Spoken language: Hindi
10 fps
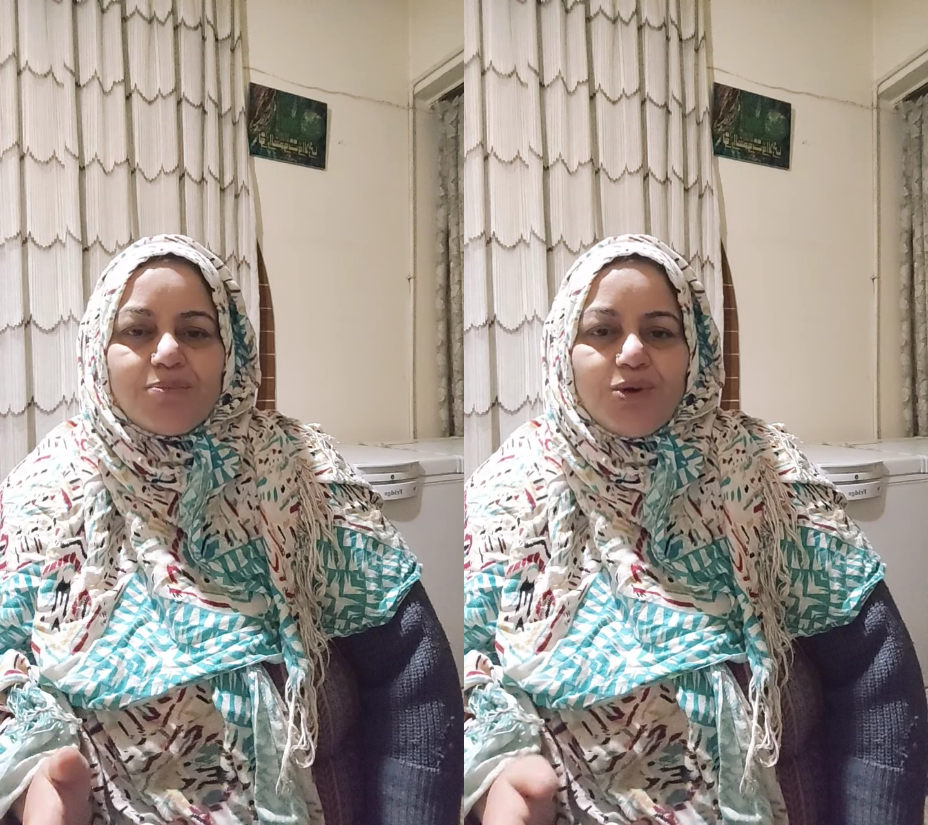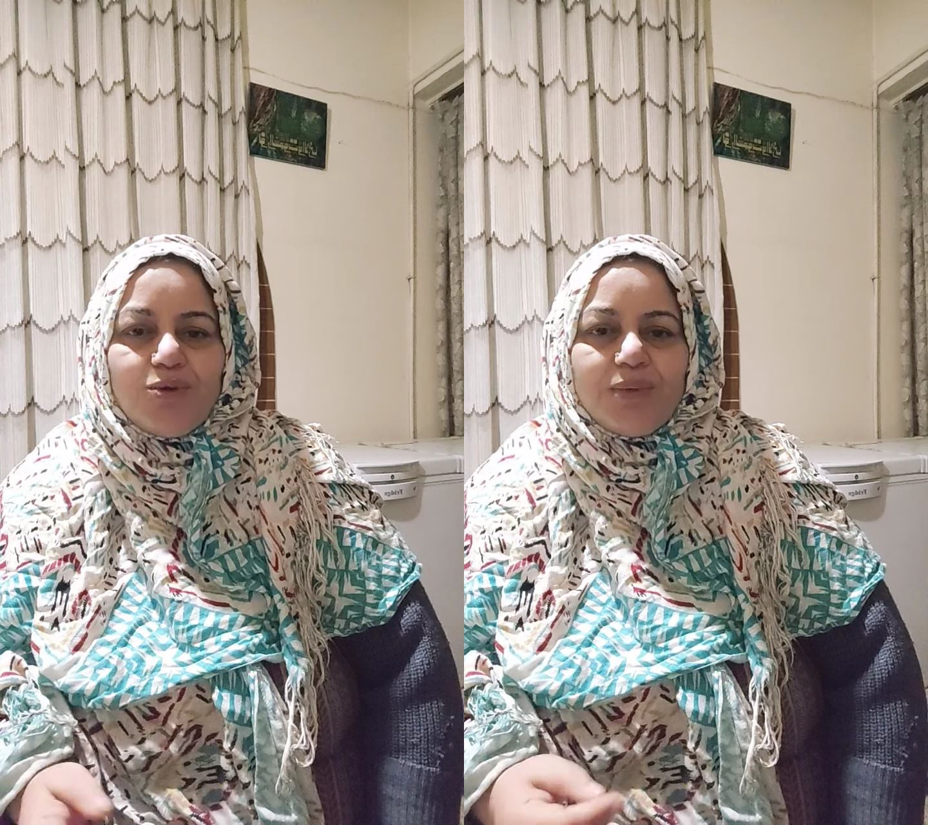
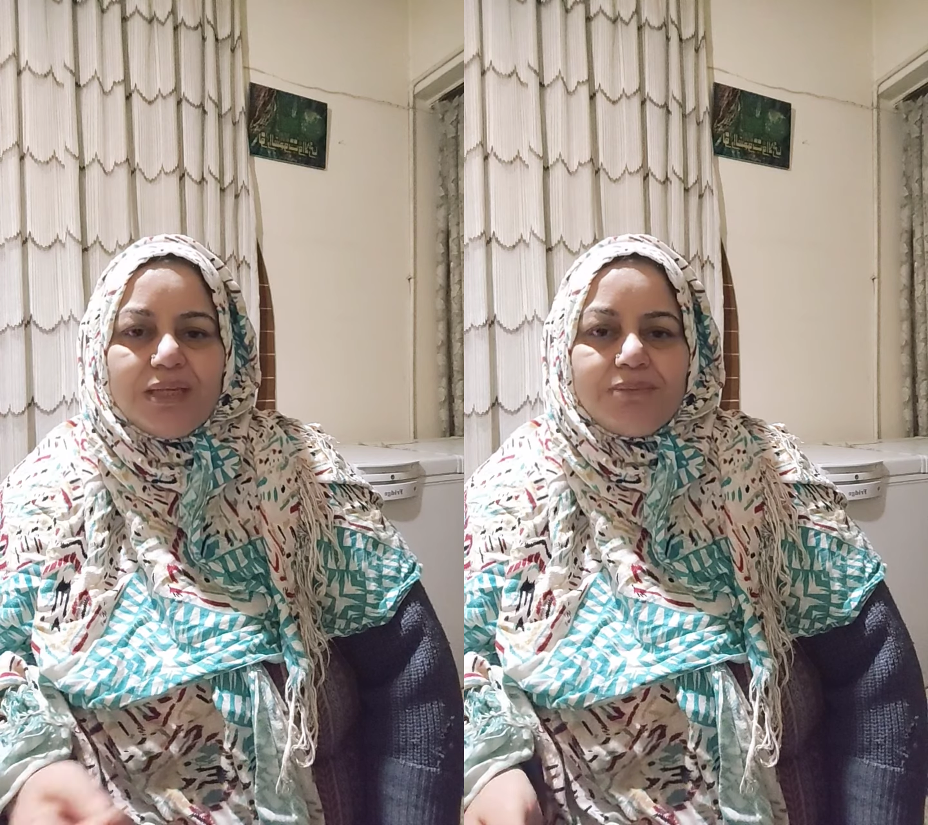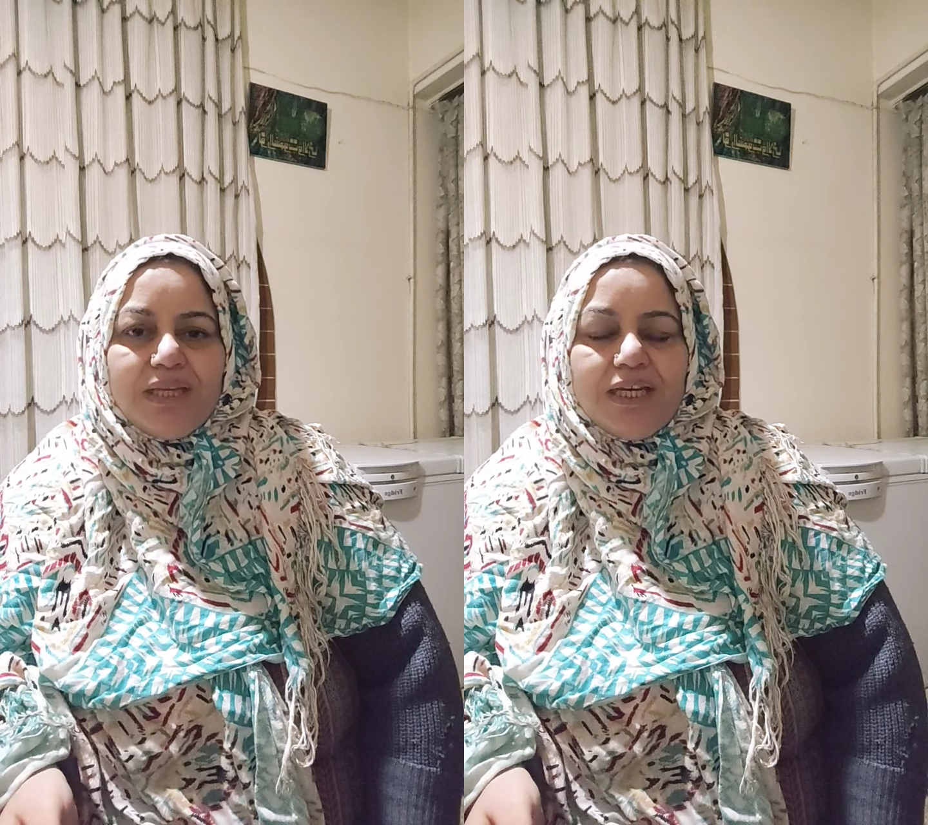सबको
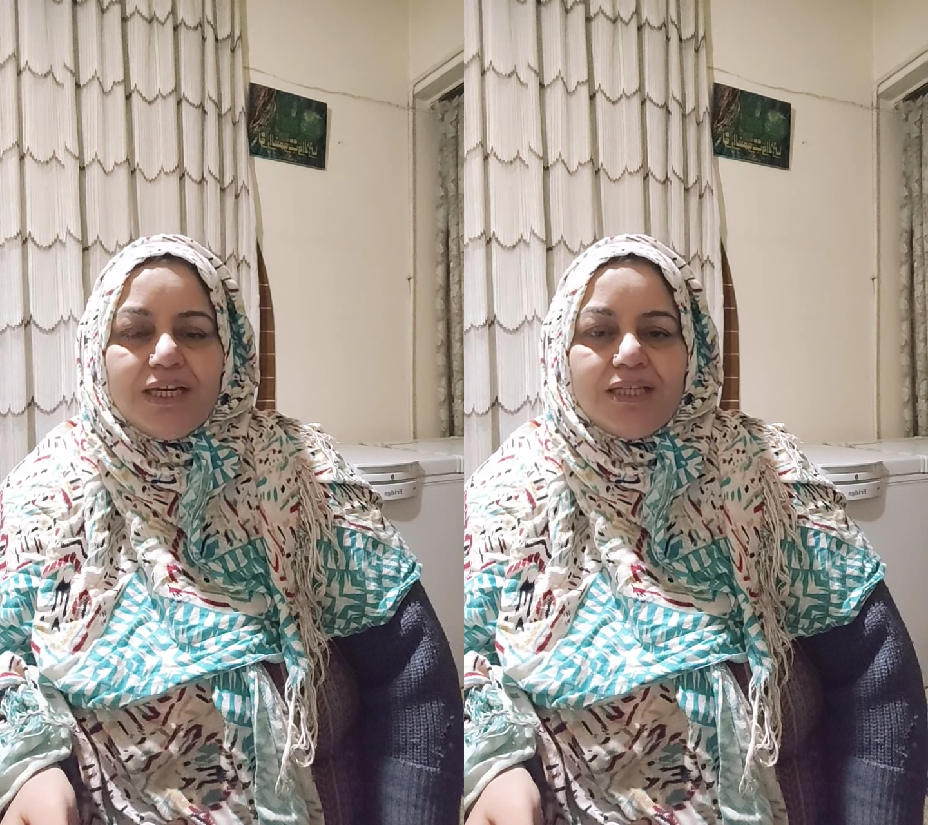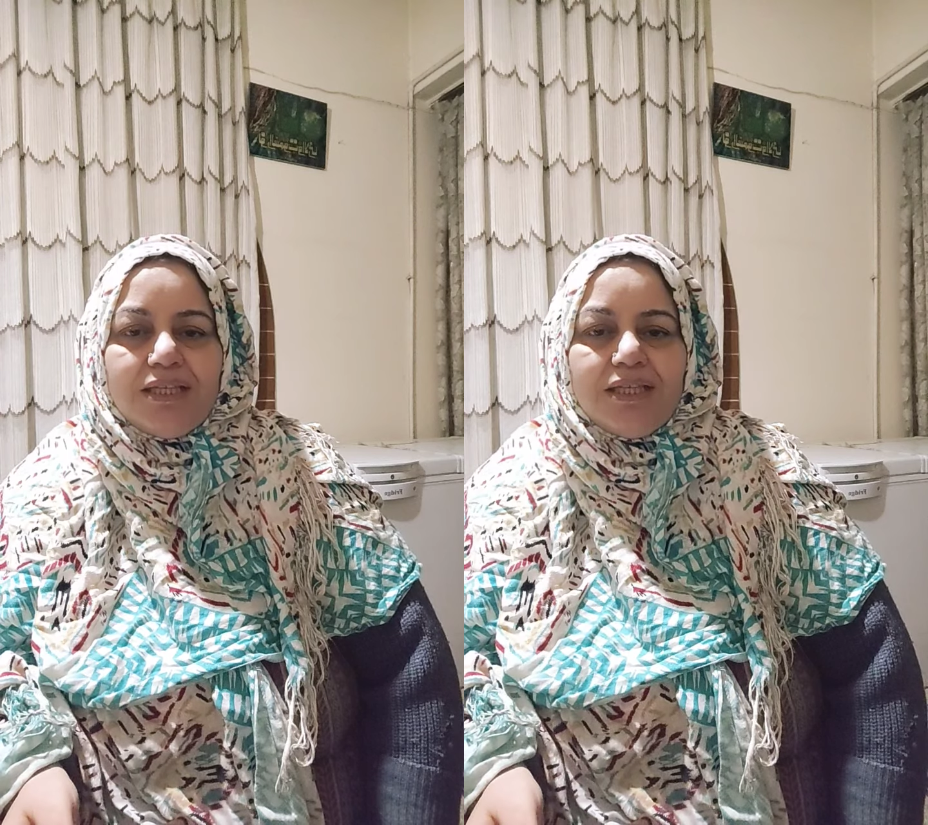मतलब दे
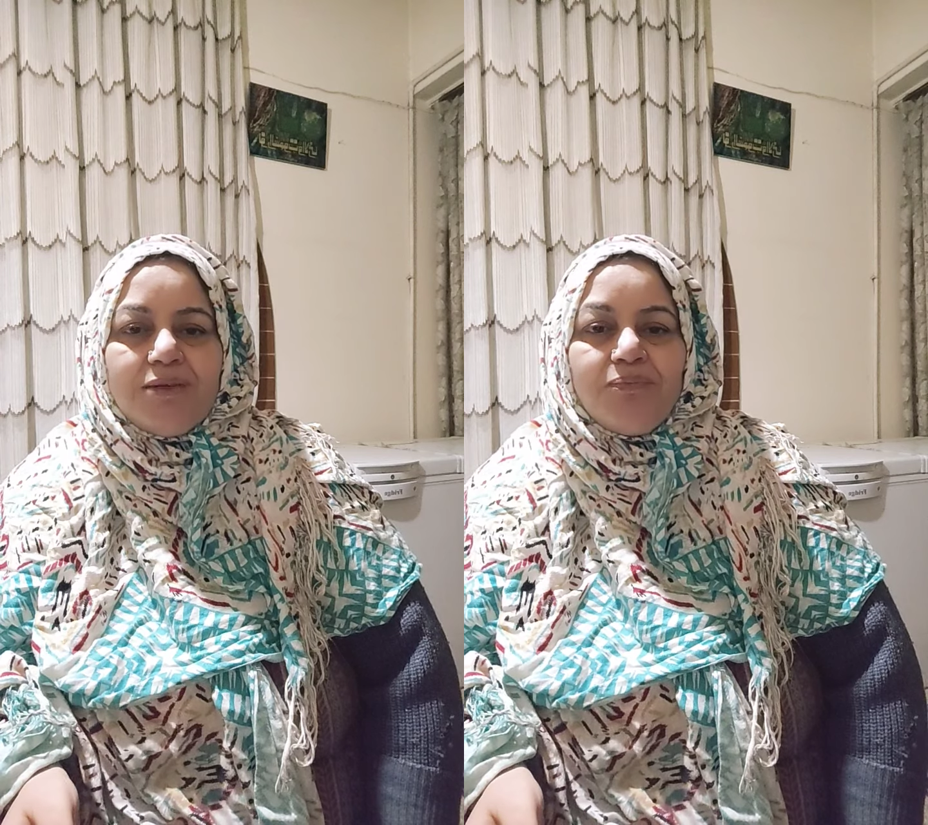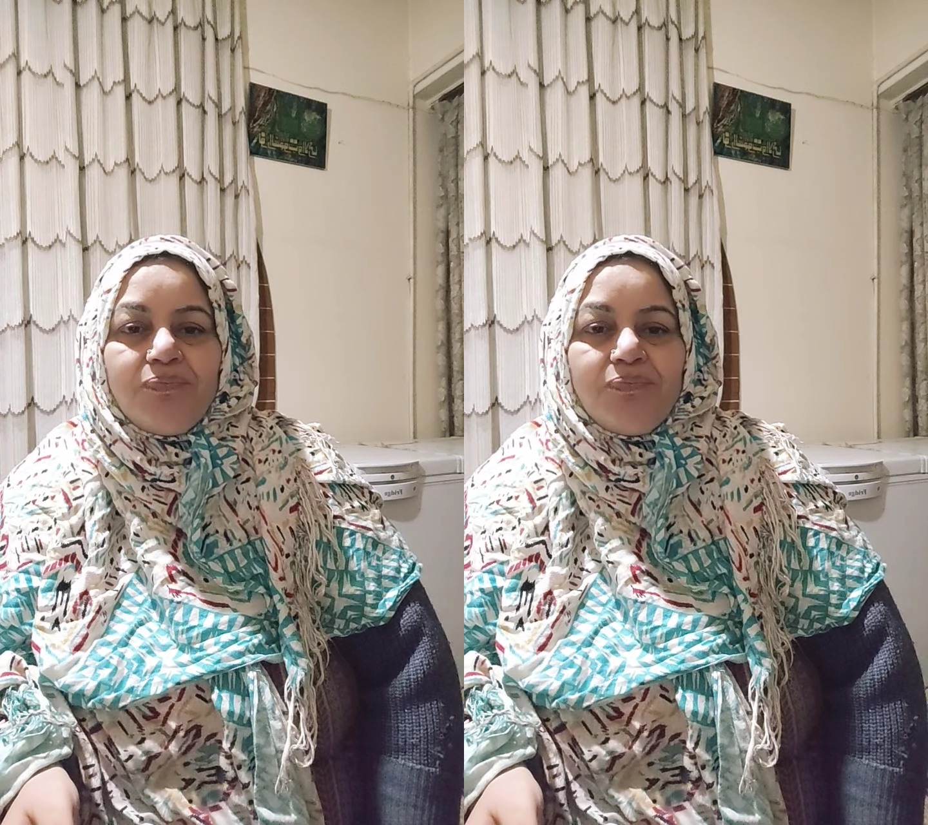रही थी